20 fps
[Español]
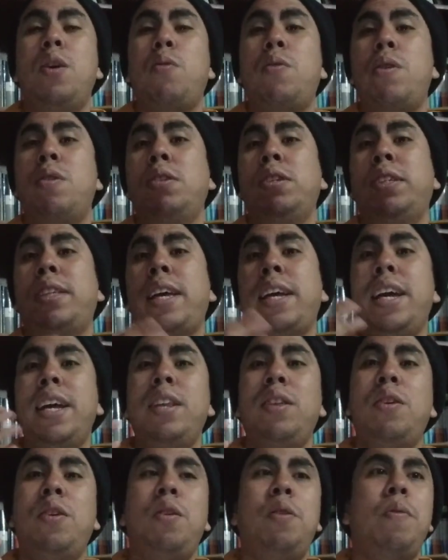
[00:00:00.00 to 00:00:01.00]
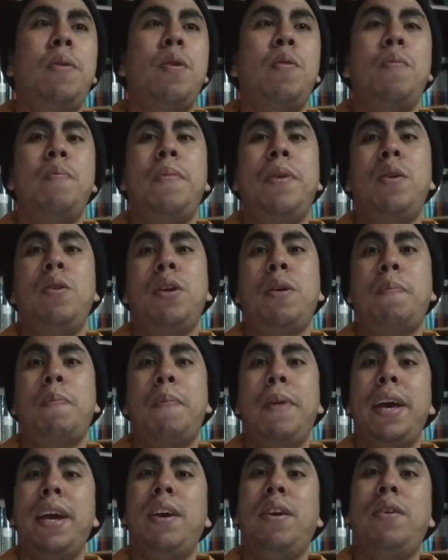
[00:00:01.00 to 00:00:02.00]
Cuando se está yendo un, ve un
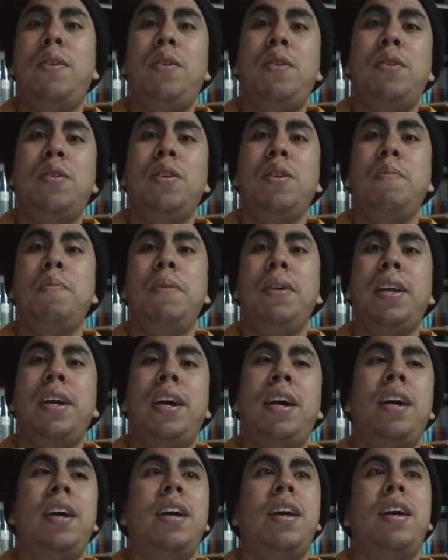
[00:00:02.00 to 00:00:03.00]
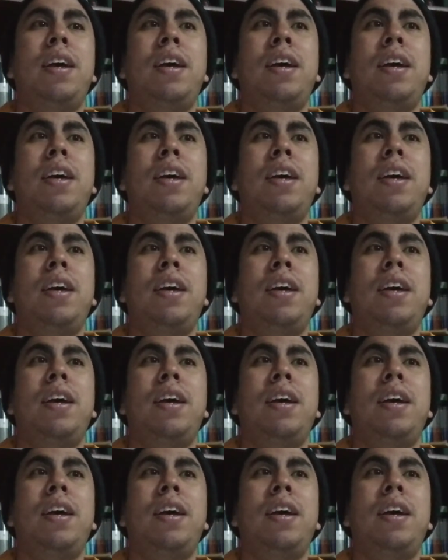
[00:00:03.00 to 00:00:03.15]
espejo y mira